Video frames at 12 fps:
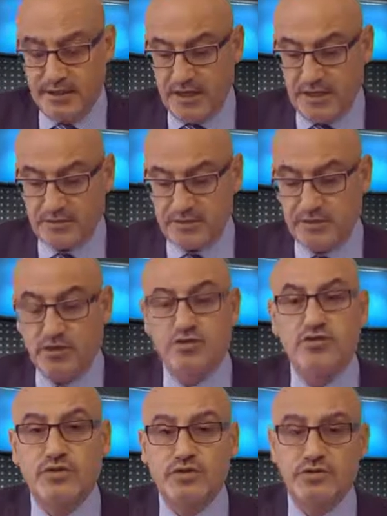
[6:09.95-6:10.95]
halkın
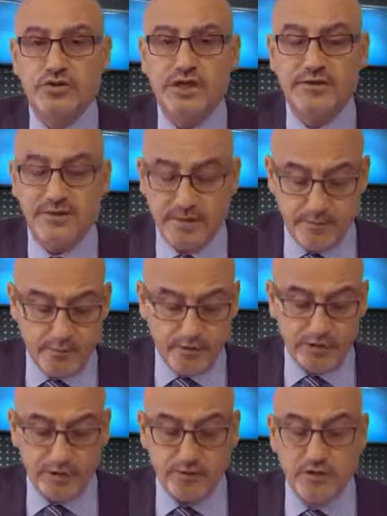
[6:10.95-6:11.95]
gözü önünde ve
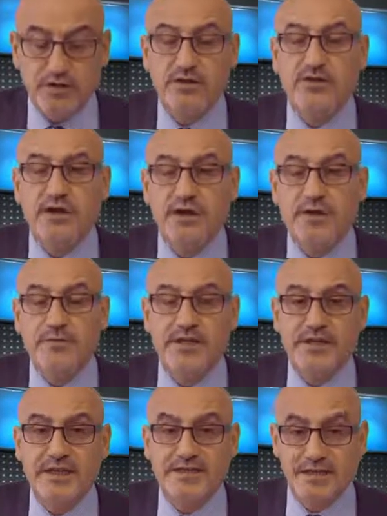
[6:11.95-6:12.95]
bu dedikodulara
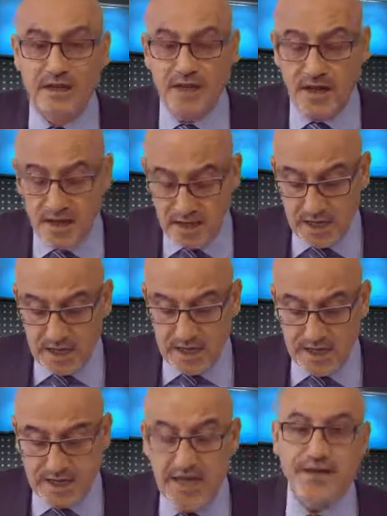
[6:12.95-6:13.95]
bir kez daha
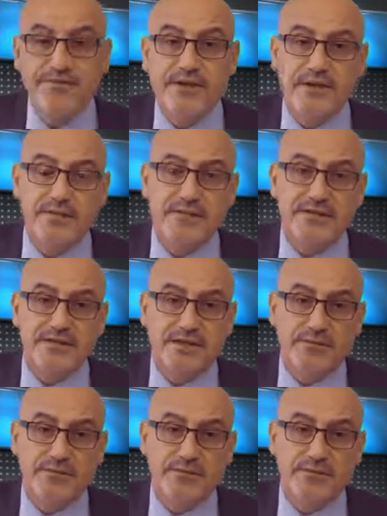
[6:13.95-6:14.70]
yer verilmez.